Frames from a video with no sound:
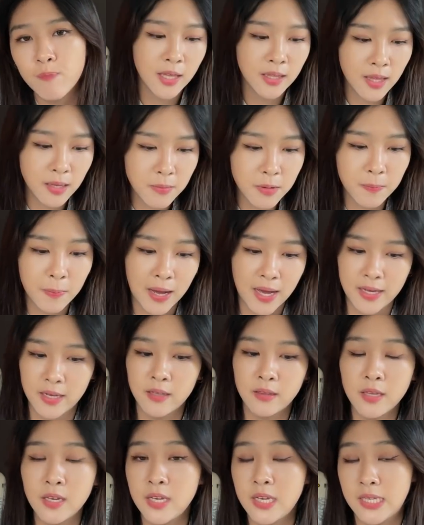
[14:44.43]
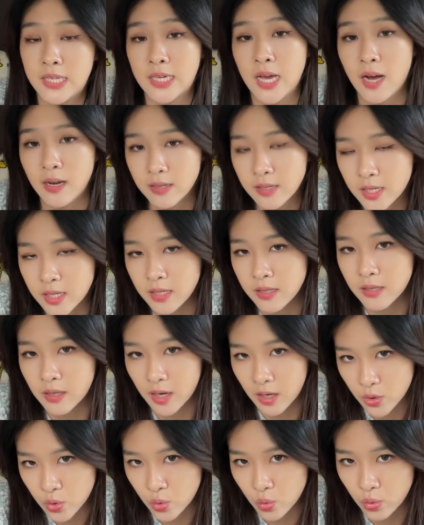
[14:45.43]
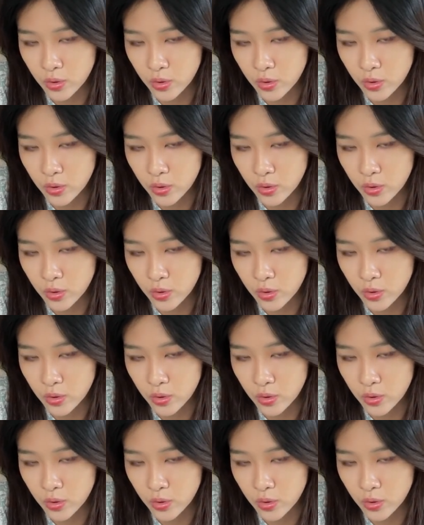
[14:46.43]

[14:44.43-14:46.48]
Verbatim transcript: 他们把一个定义强行的告诉